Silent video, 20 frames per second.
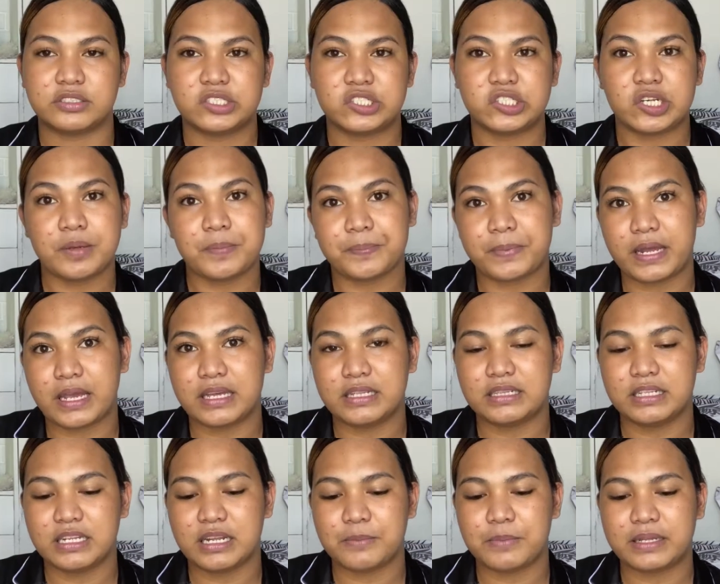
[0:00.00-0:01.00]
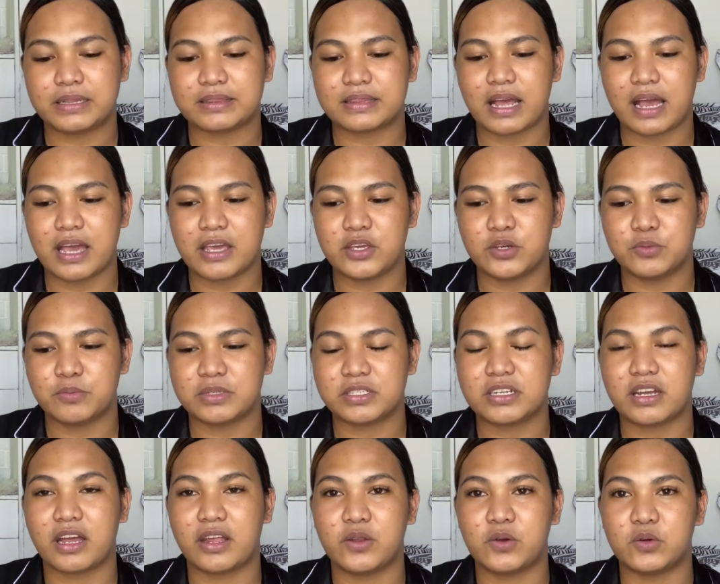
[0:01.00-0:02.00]
Siyempre, hindi naman tayo
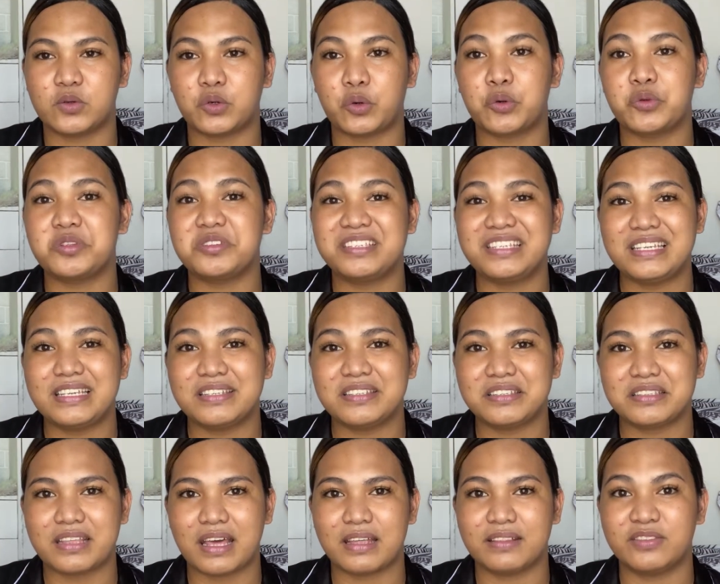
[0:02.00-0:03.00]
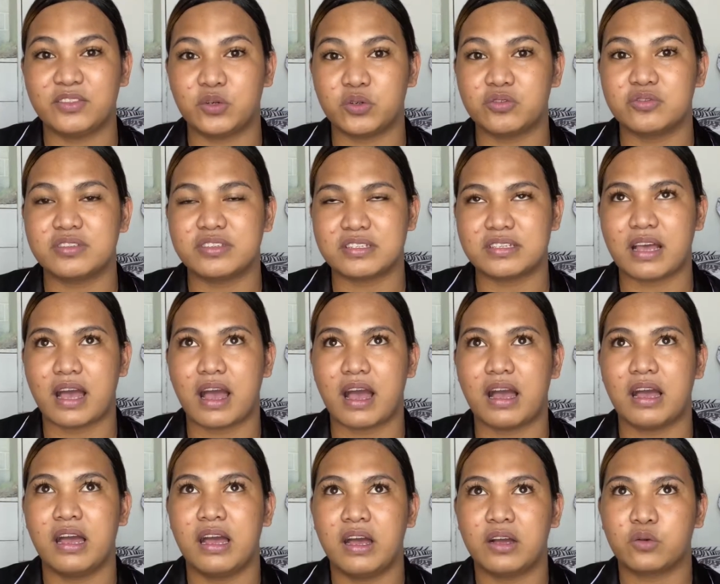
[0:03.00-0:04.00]
masyadong consistent doon sa
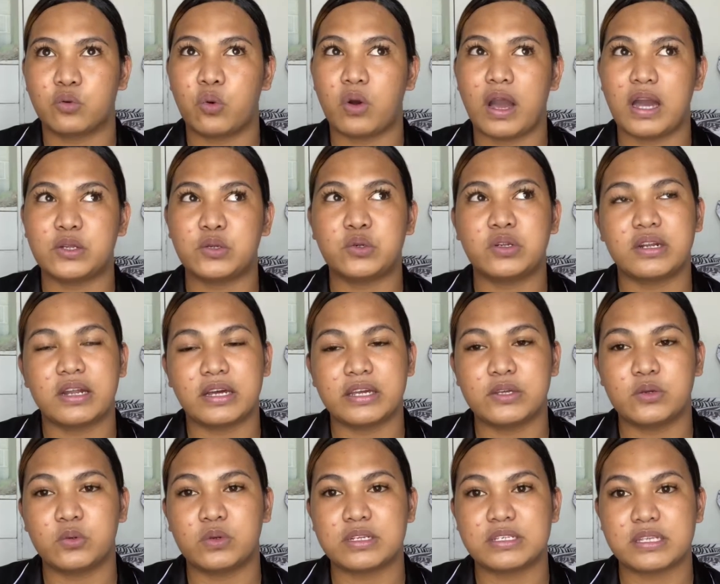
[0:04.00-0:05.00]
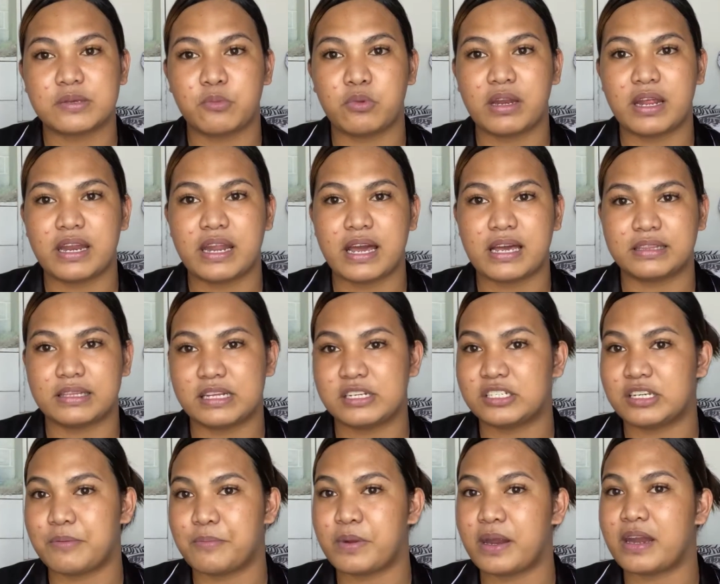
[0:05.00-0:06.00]
kung ano nang yung nasimula natin.
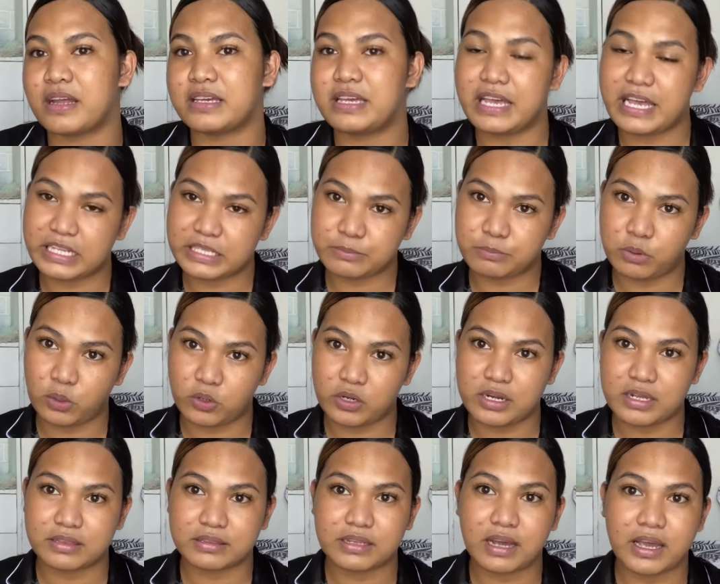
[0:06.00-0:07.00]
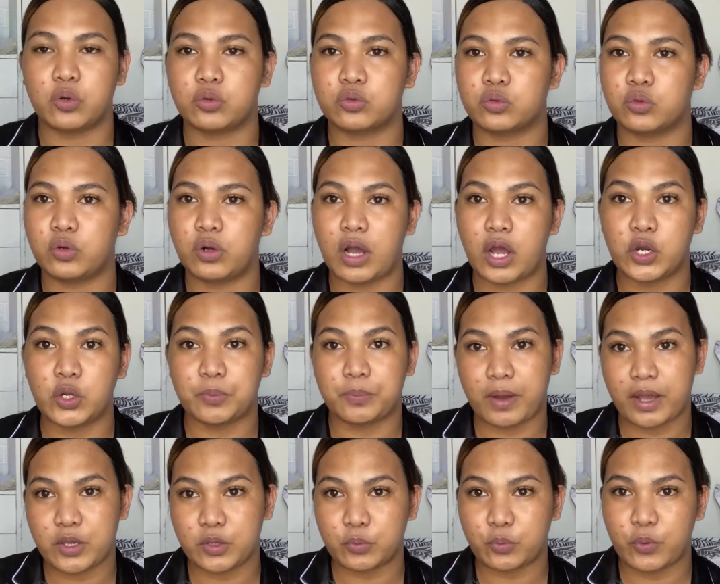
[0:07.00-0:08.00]
Siyempre, nag-explore din tayo kung ano
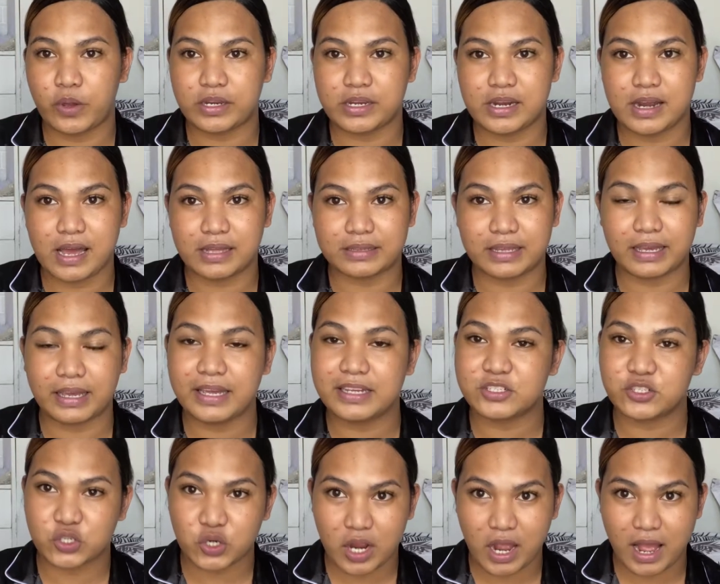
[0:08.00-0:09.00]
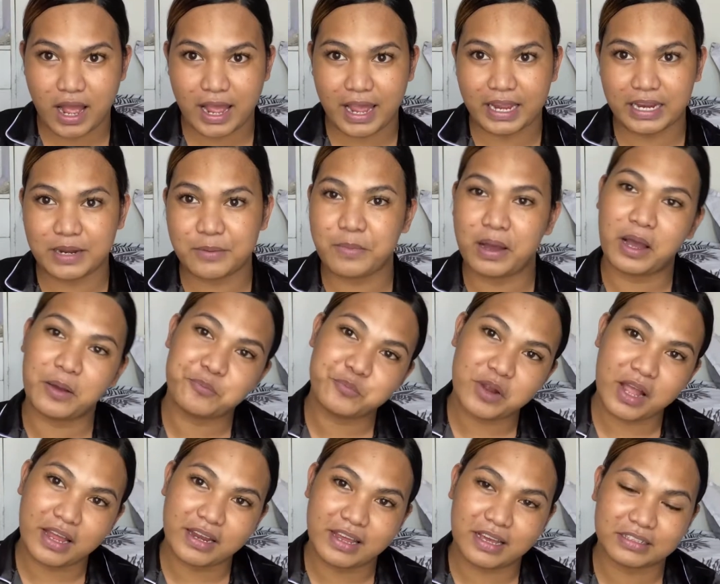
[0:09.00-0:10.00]
pa yung pwede nating i-try ng mga
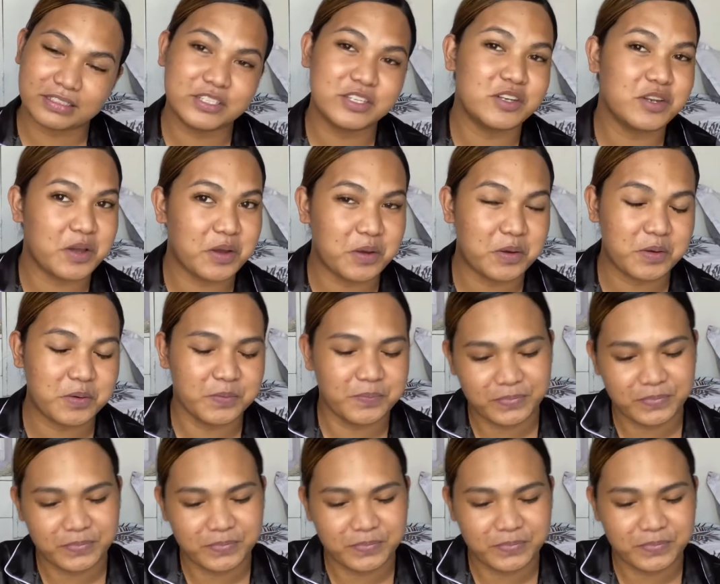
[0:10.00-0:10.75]
product, you know.